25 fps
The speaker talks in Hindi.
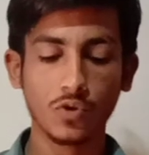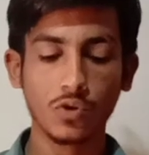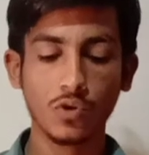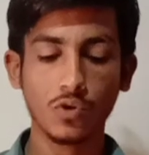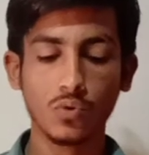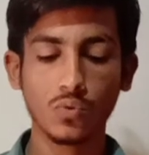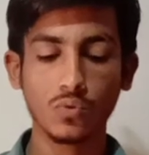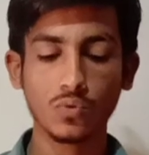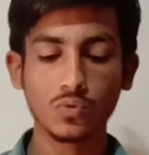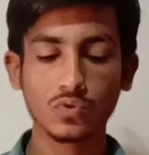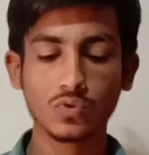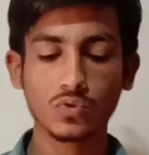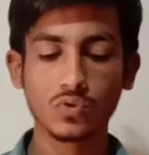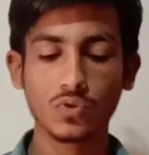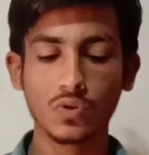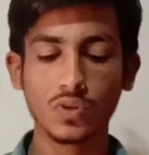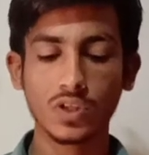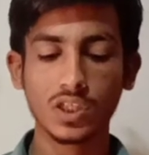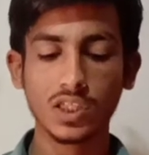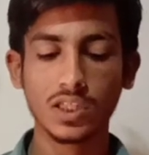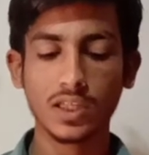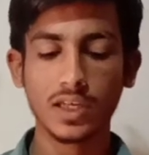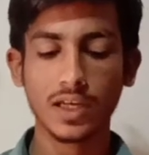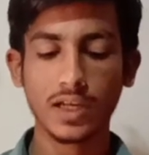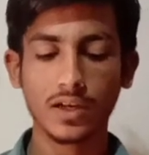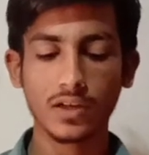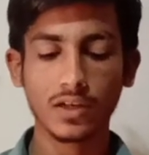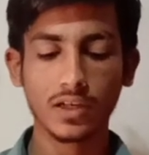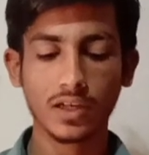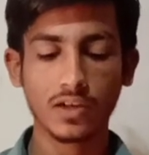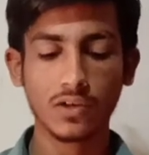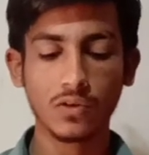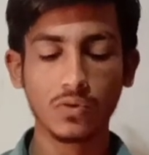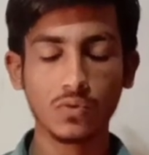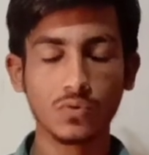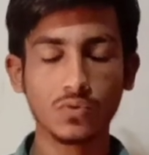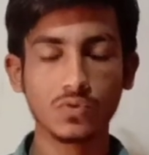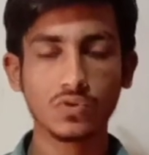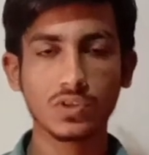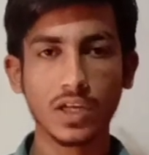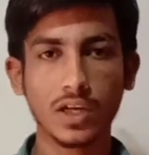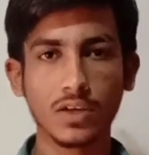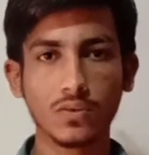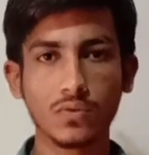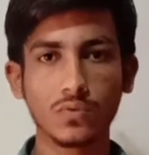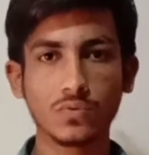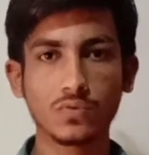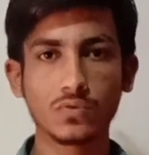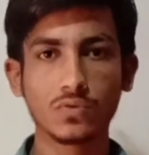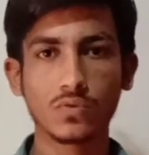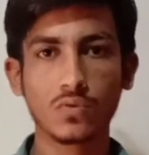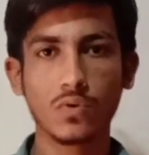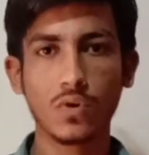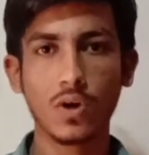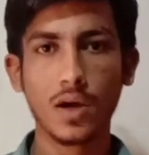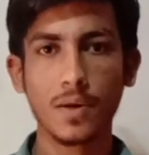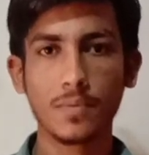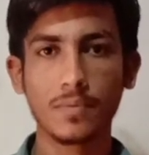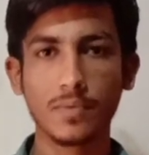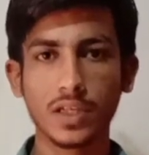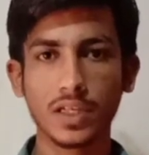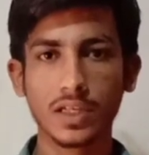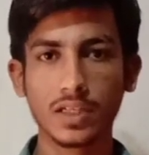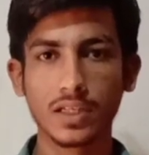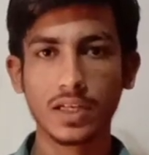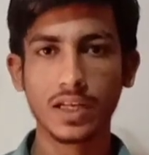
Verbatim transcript: लूज़ तो नहीं है अगर लूज़ है तो उसको आपने